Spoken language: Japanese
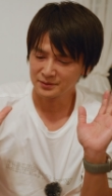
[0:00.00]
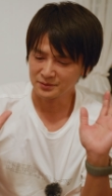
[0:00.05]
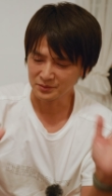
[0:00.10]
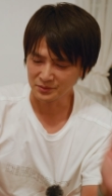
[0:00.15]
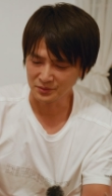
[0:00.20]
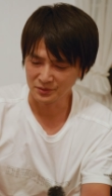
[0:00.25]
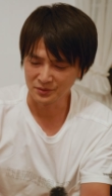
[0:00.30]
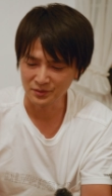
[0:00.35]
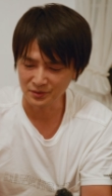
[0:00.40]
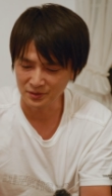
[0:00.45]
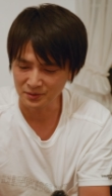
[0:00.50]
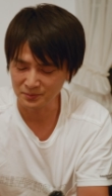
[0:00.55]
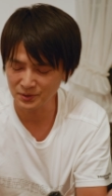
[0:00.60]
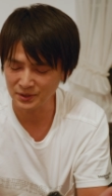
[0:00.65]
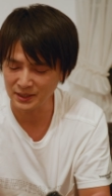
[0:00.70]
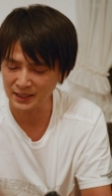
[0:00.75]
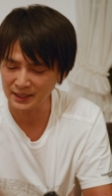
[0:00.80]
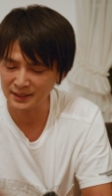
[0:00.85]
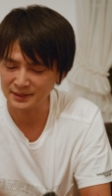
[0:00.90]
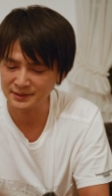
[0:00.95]
この
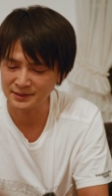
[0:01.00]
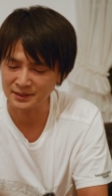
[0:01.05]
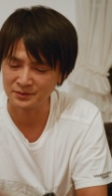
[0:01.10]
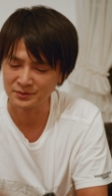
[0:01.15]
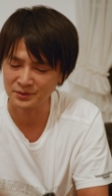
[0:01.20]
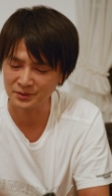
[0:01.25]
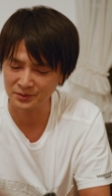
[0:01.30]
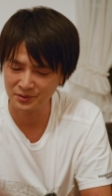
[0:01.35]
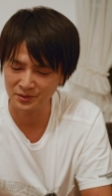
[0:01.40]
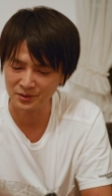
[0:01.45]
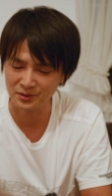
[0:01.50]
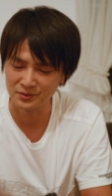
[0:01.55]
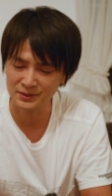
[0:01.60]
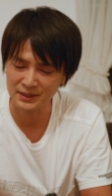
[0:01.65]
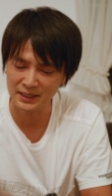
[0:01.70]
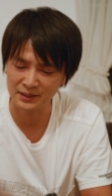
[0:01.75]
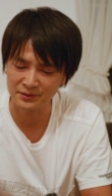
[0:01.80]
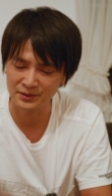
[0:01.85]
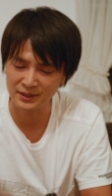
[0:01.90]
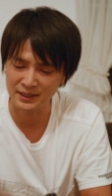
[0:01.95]
僕が話してるのと
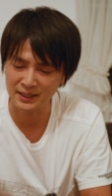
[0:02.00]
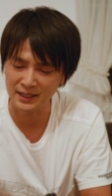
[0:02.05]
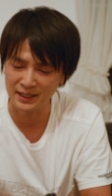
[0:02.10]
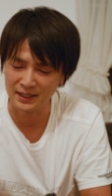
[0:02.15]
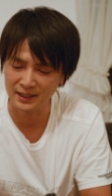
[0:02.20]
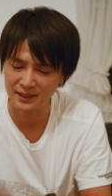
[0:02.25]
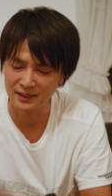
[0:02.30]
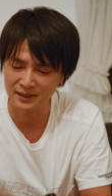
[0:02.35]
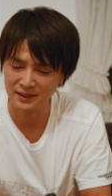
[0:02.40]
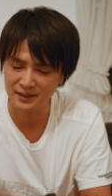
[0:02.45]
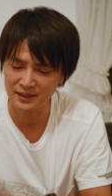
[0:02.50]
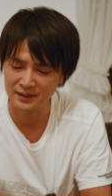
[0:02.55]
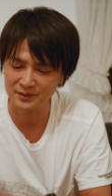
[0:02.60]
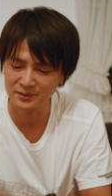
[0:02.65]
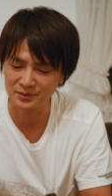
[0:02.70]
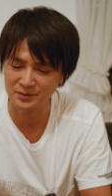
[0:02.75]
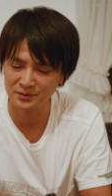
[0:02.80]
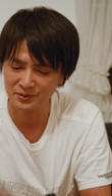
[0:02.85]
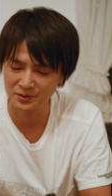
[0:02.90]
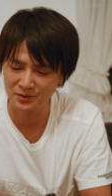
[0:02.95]
俯瞰の絵があ
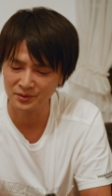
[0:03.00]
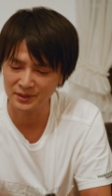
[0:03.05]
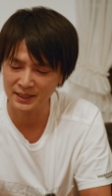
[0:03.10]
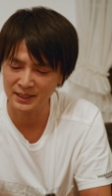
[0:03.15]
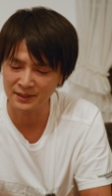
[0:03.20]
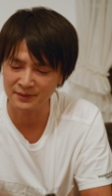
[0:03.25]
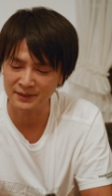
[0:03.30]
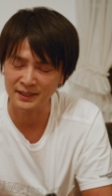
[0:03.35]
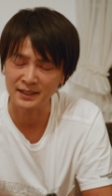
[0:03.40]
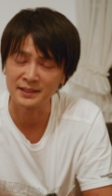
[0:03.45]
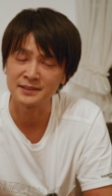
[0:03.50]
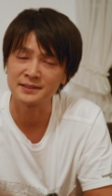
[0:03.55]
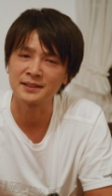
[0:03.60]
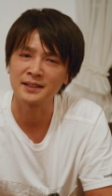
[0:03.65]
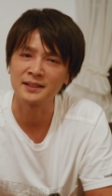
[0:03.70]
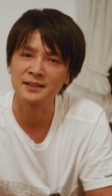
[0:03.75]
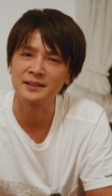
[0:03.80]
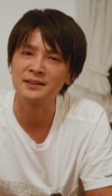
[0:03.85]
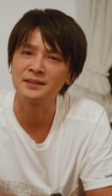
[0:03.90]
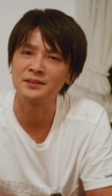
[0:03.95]
ると絵代わりがし
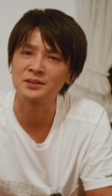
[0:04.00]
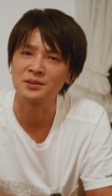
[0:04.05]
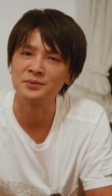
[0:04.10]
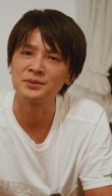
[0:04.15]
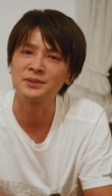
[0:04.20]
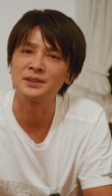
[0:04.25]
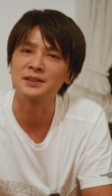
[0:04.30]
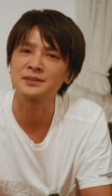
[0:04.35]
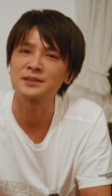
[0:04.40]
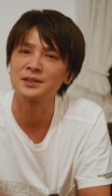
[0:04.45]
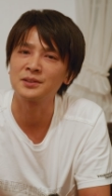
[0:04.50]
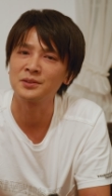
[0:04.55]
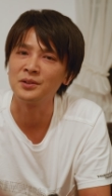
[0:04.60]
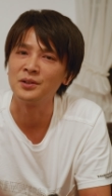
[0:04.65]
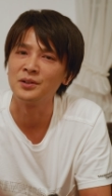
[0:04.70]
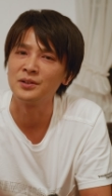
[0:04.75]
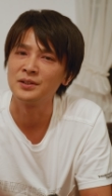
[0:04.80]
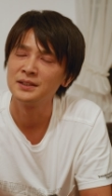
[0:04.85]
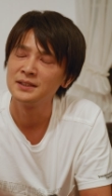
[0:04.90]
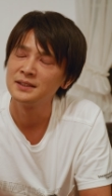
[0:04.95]
ていいと思うんですけ
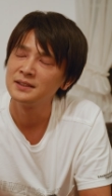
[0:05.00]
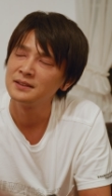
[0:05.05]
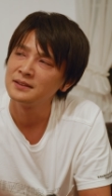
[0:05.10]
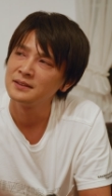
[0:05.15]
ど、